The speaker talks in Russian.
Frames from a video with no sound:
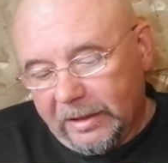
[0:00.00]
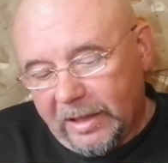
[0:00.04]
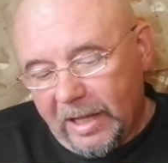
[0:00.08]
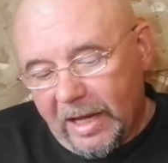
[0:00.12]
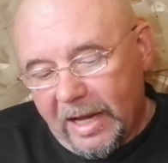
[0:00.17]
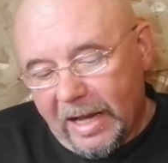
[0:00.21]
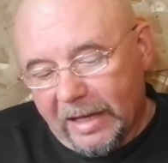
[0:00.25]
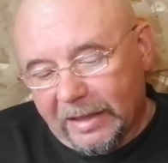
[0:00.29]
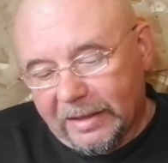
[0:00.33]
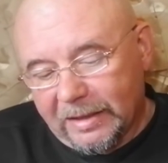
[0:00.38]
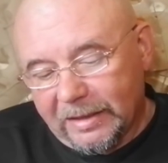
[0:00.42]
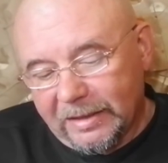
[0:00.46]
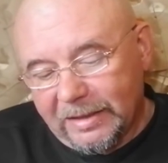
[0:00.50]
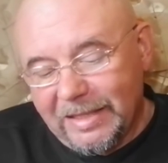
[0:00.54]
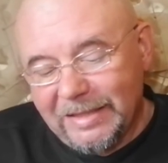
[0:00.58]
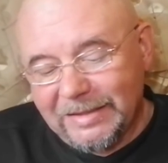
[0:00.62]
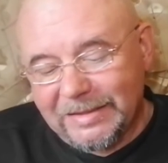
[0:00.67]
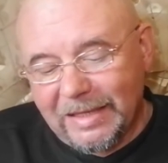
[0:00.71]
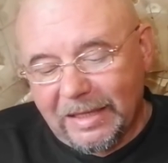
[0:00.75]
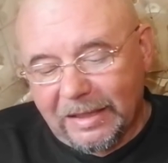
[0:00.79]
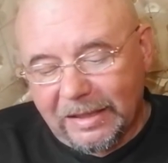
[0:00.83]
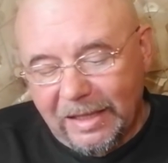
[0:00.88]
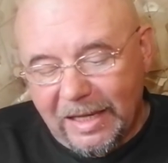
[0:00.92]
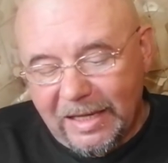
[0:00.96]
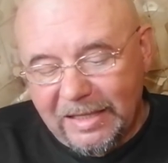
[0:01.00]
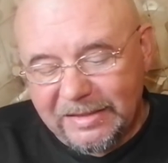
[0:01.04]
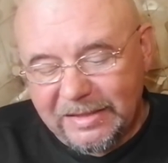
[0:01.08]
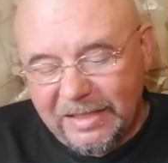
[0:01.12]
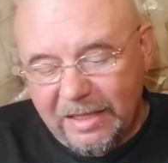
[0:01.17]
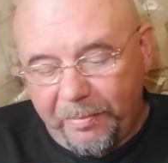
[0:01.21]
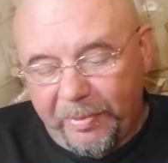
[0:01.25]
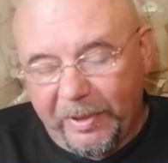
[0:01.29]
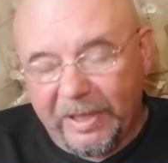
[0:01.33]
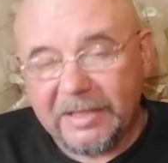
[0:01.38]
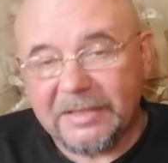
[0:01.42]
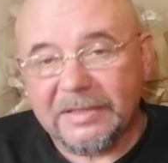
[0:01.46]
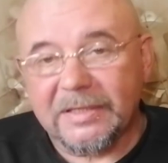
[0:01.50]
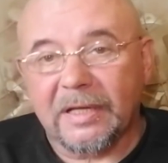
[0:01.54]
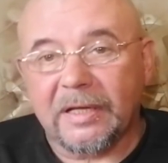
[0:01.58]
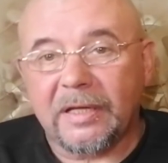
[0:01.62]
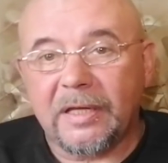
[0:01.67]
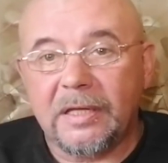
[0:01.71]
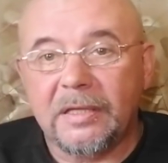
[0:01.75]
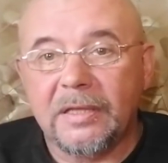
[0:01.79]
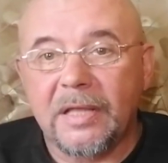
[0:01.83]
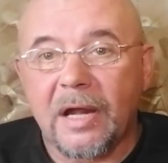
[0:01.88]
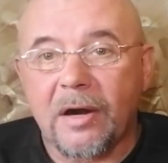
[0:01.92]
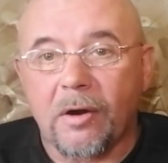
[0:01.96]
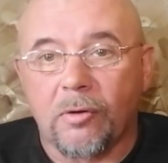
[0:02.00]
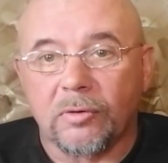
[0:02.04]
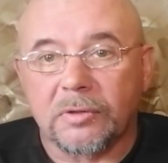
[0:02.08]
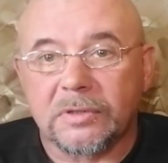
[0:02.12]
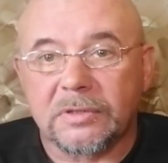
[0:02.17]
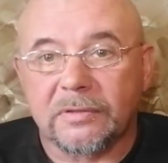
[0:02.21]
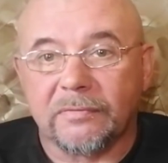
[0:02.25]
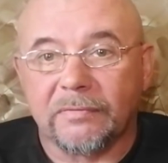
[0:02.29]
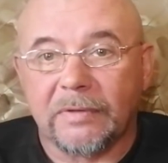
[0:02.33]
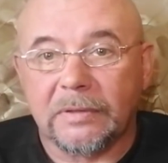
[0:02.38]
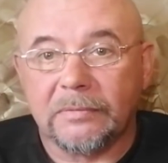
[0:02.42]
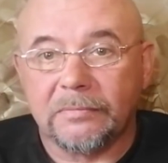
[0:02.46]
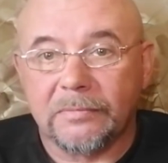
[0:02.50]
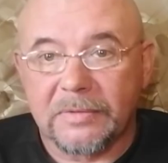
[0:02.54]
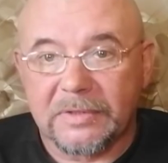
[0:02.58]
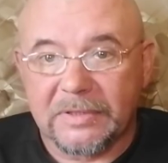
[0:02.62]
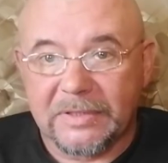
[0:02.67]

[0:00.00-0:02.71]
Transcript: Так, несогласие – признак инородства.